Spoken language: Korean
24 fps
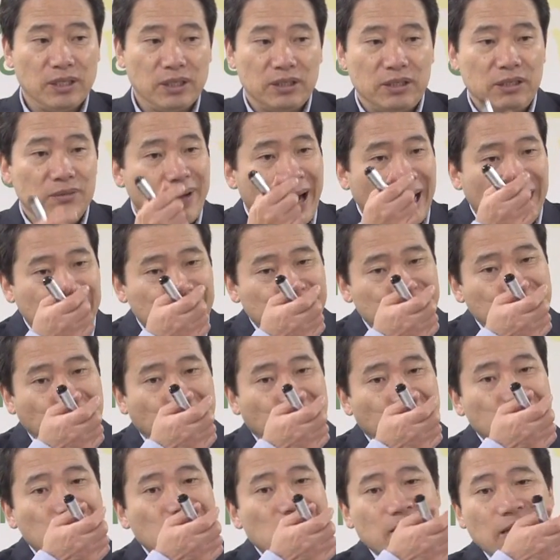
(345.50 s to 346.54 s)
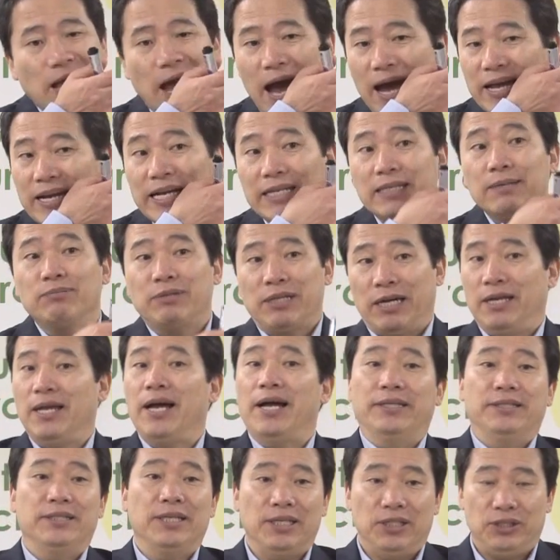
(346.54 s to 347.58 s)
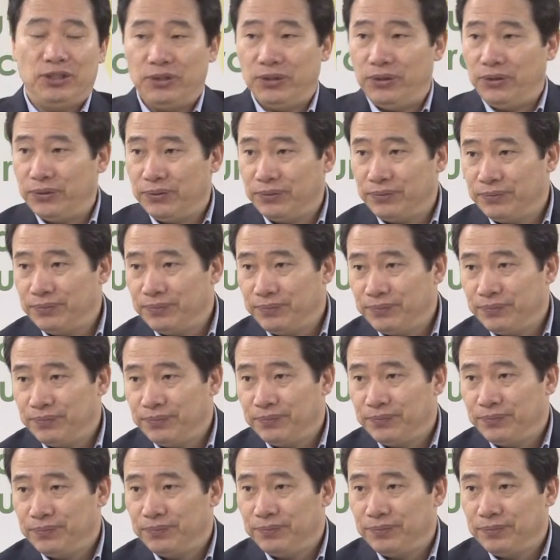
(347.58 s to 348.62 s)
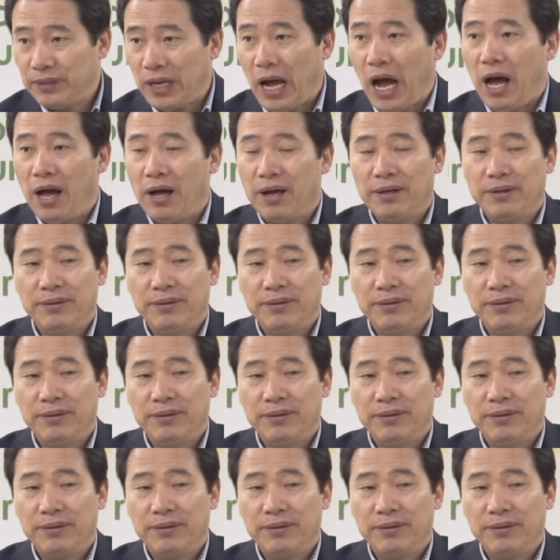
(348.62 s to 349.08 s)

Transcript: 그 말은 자기가 다 하나님 자리에 앉아 있어요. 다.